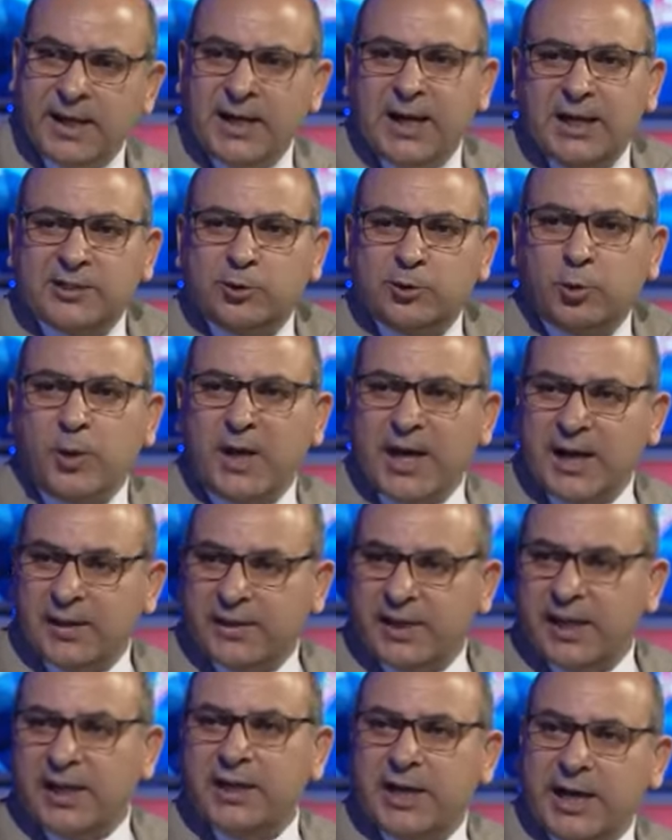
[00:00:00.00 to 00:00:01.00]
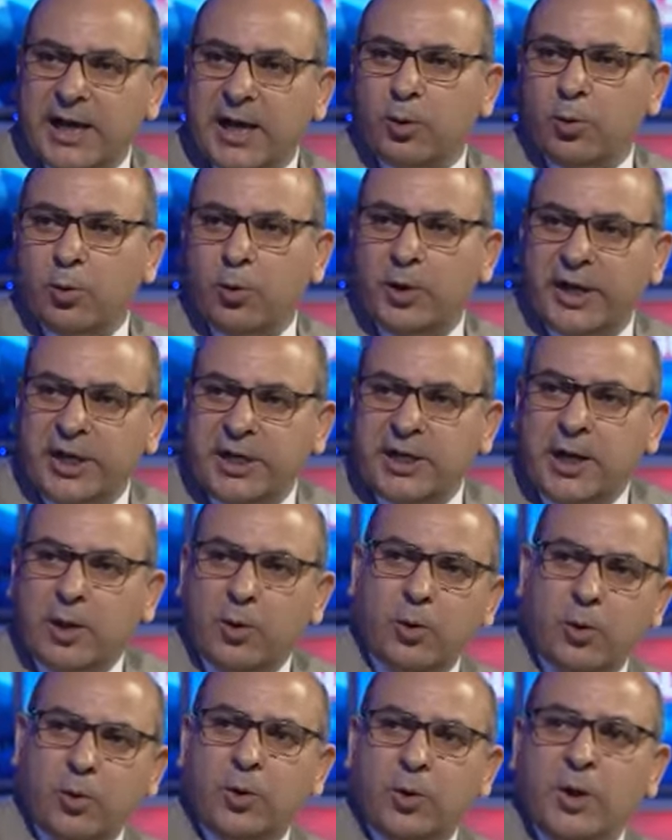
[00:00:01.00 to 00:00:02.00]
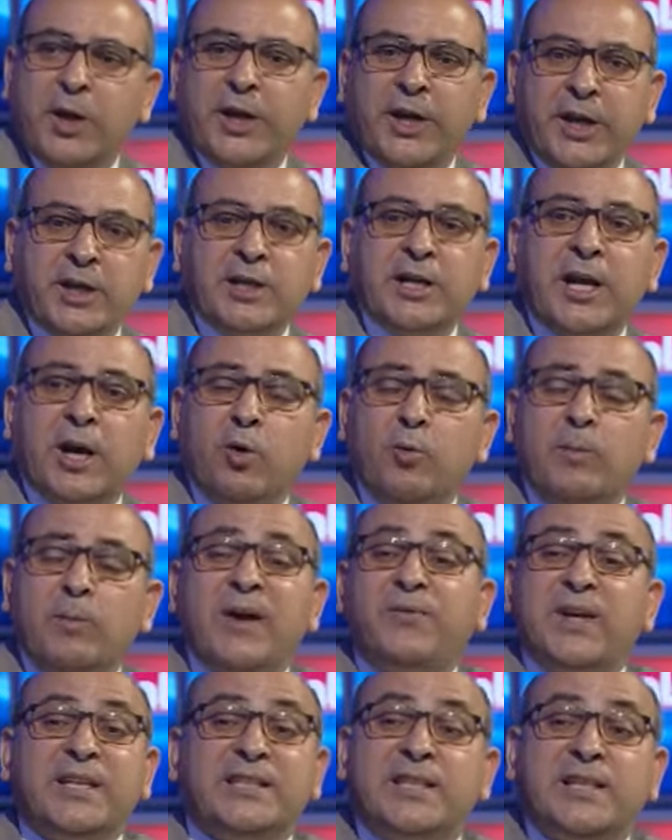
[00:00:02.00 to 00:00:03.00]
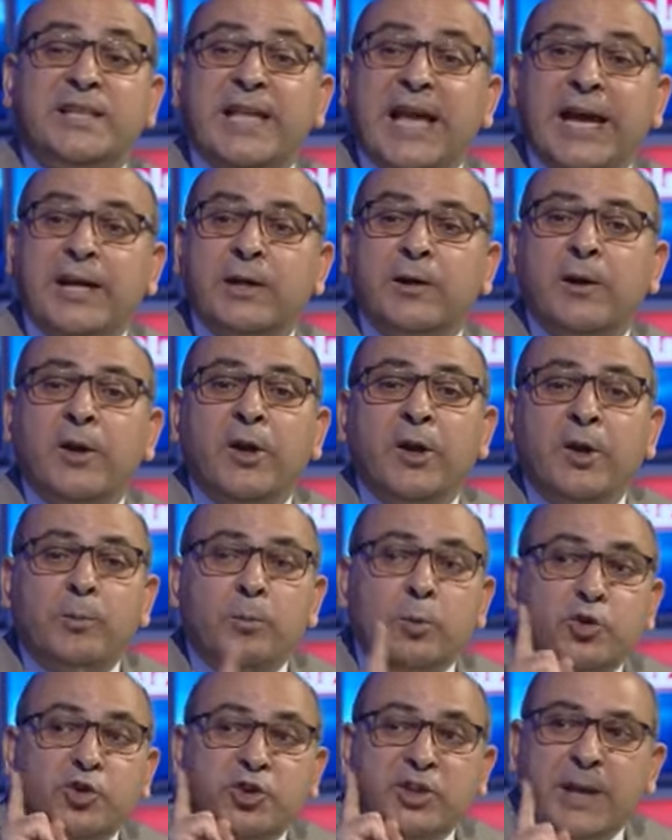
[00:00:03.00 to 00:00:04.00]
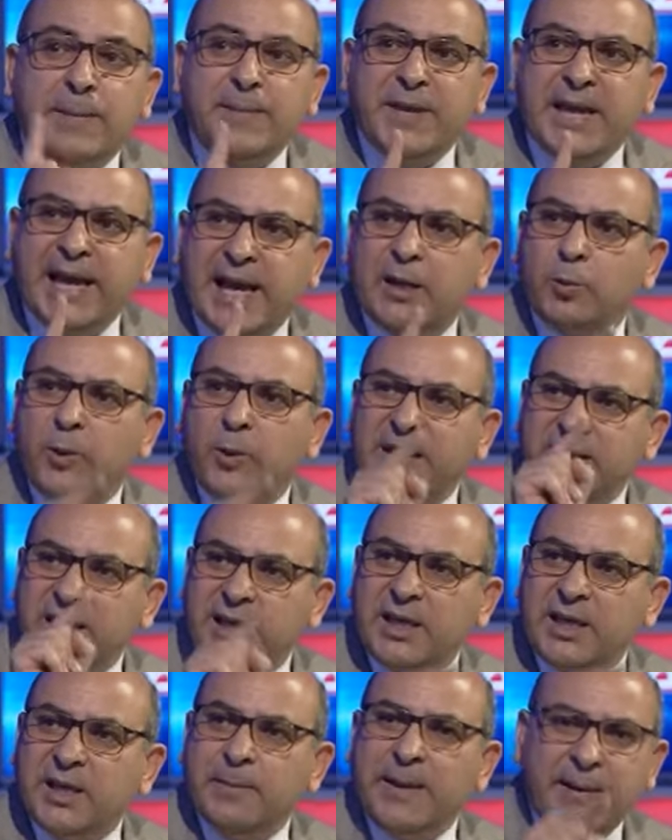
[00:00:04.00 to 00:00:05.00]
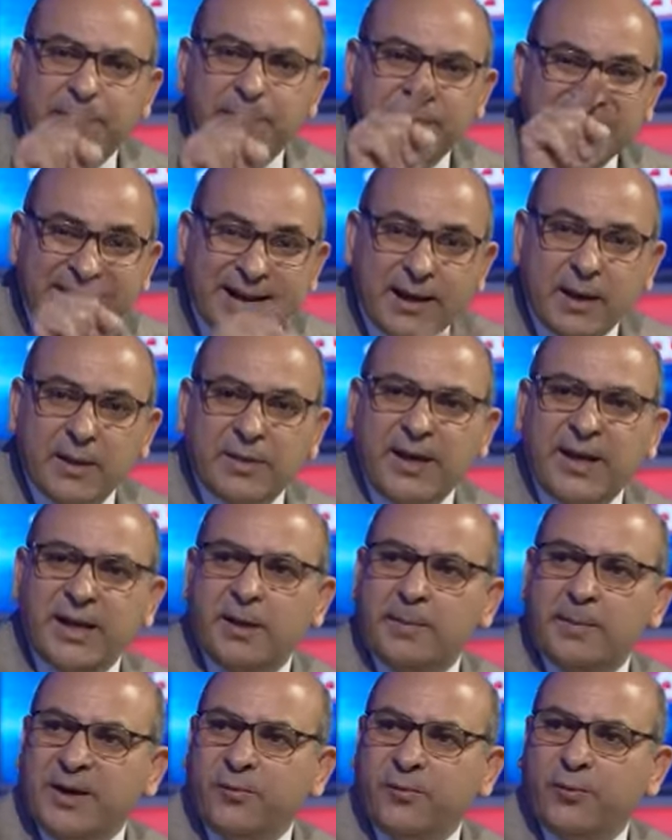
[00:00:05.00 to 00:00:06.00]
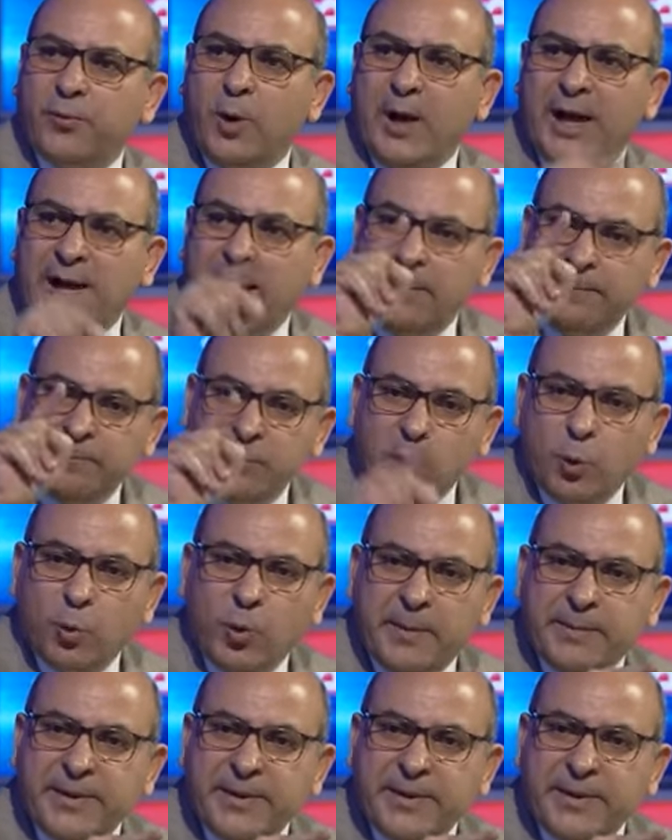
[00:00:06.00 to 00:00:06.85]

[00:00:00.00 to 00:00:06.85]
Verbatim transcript: أنا لست قاضيا لأقول إنه إنهما فاسدان مشتبهان ولديهما قضايا مرفوعة نعم.